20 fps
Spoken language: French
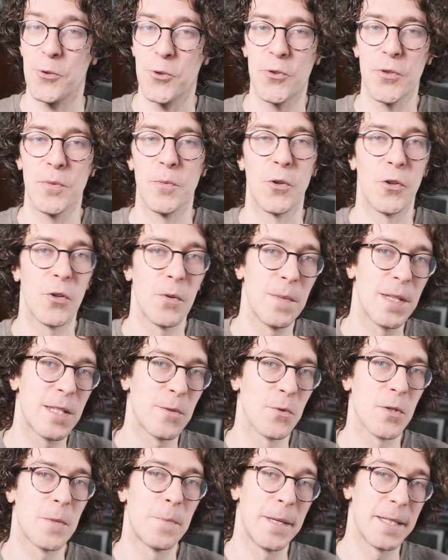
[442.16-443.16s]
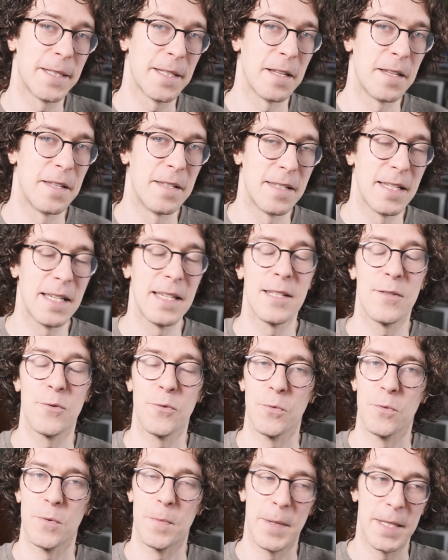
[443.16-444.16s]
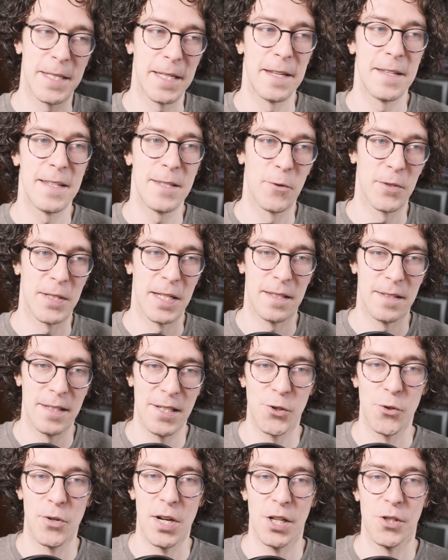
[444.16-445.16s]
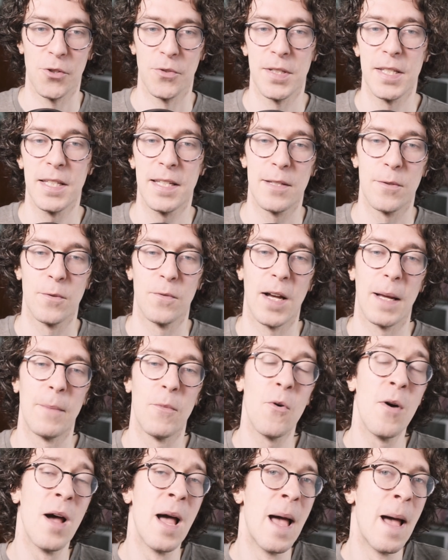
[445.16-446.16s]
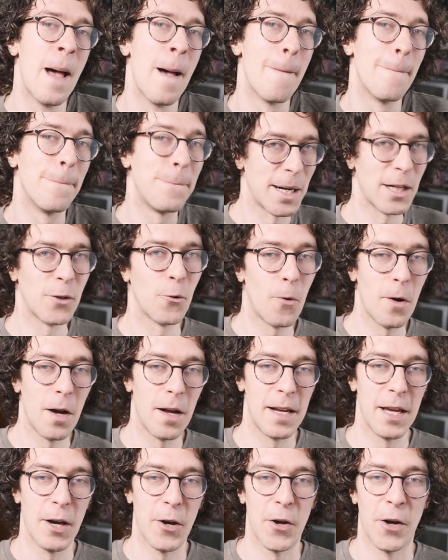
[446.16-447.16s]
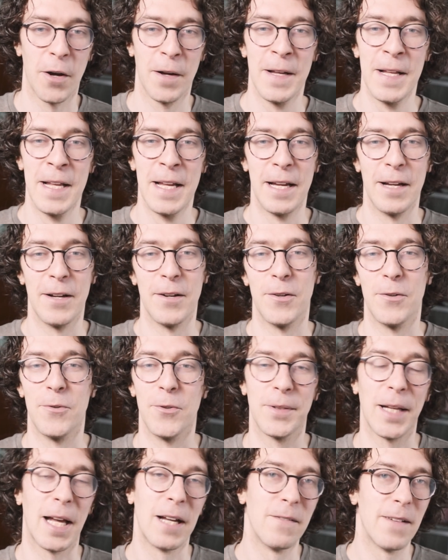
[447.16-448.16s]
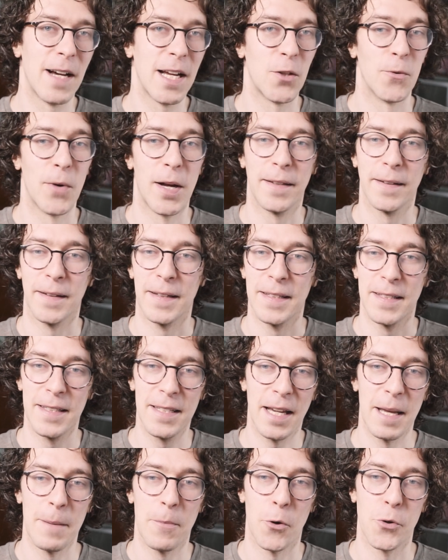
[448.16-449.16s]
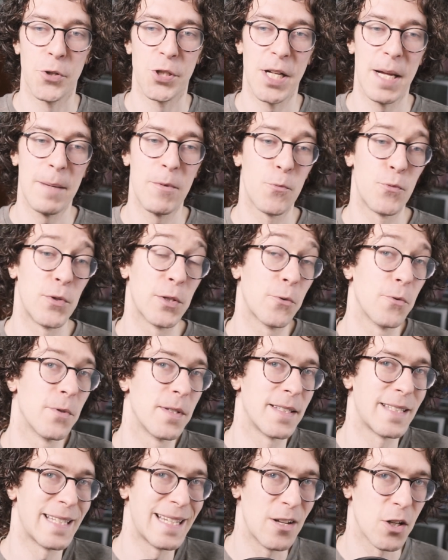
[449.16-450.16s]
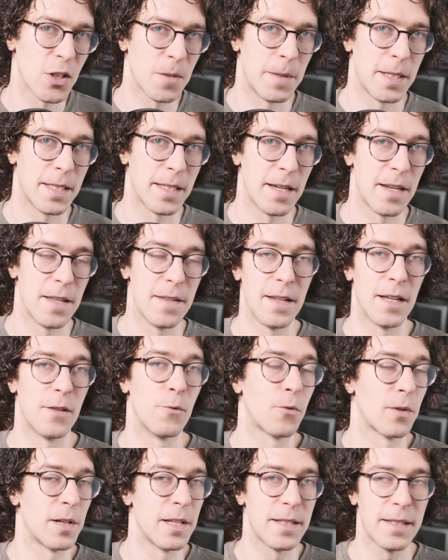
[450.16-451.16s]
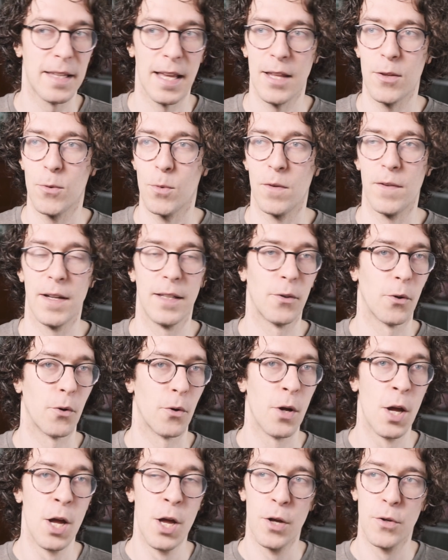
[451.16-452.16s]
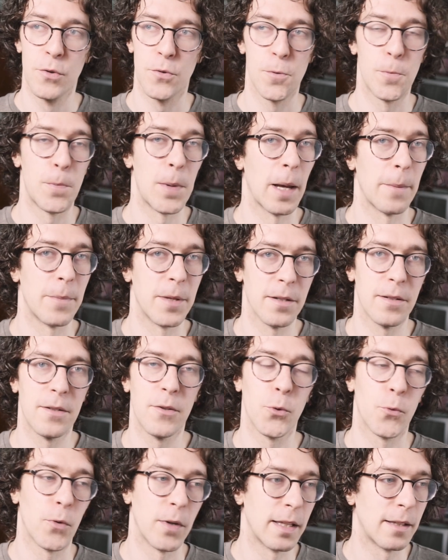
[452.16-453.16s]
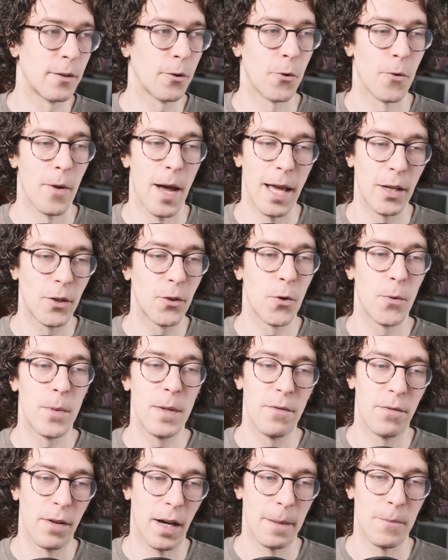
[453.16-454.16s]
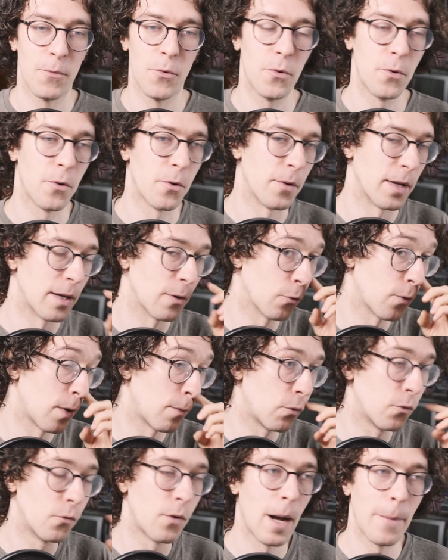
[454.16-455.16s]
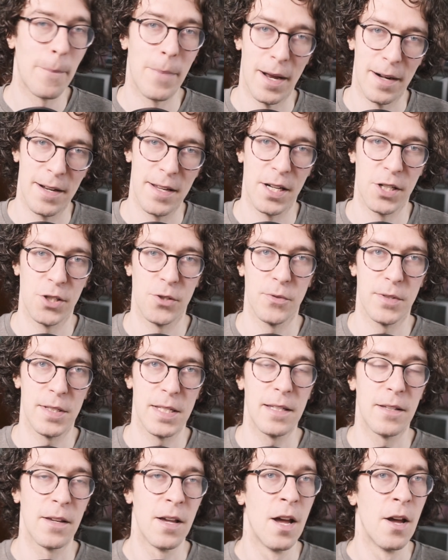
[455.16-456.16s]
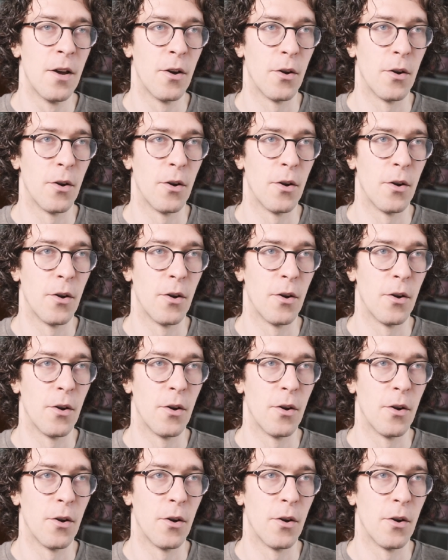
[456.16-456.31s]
justement, comme ils sont spécialisés, ils sont spécialisés dans cette niche de l'argentique, ils ont vraiment pas le droit à l'erreur. Euh, le travail doit être irréprochable puisque c'est leur spécialité. Donc les scans doivent être euh, super bien, on doit être euh, accueilli vraiment et on doit pouvoir parler argentique